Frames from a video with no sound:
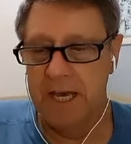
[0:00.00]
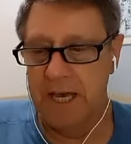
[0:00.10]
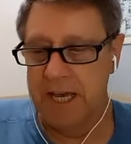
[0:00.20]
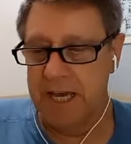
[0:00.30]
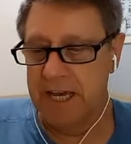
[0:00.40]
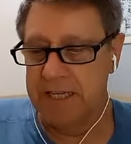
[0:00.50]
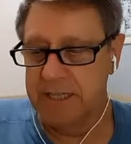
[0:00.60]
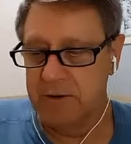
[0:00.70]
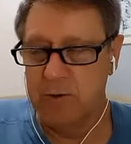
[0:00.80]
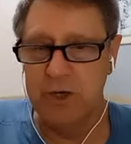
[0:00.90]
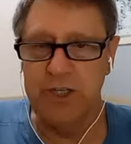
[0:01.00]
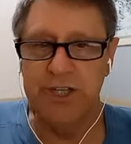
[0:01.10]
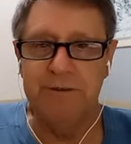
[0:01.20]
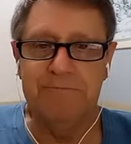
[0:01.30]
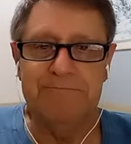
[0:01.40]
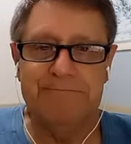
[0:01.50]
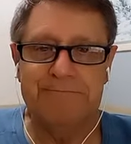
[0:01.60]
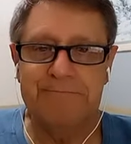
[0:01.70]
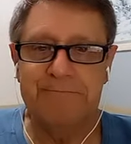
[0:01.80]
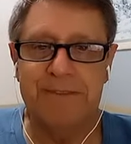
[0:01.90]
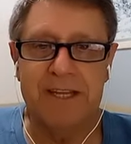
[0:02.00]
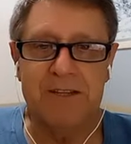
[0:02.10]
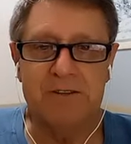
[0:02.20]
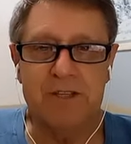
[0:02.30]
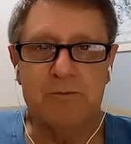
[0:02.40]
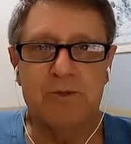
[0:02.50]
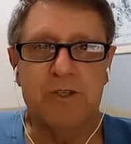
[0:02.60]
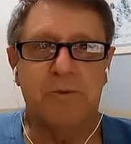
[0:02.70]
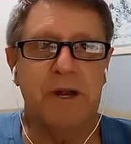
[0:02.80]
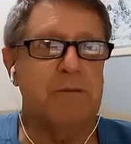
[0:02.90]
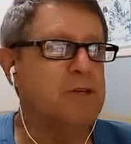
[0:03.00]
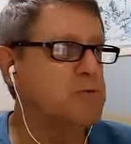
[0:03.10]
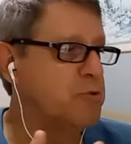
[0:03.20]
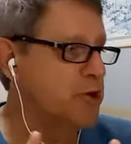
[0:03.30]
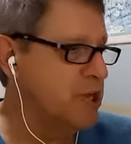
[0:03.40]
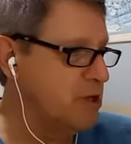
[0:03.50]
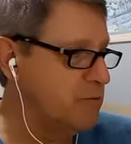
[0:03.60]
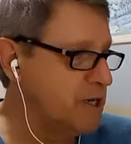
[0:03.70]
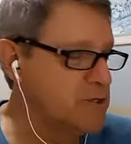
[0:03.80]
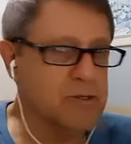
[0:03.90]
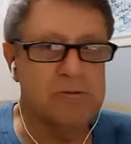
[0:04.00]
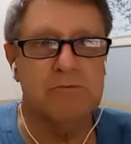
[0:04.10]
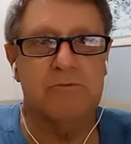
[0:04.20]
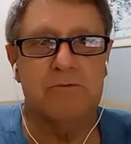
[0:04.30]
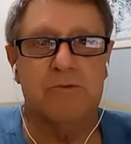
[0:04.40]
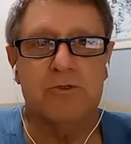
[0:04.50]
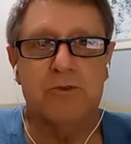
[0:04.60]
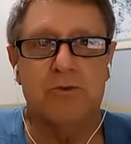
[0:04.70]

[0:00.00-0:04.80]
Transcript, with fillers: Então, hoje, nós vamos esperar mais um pouquinho, mais uns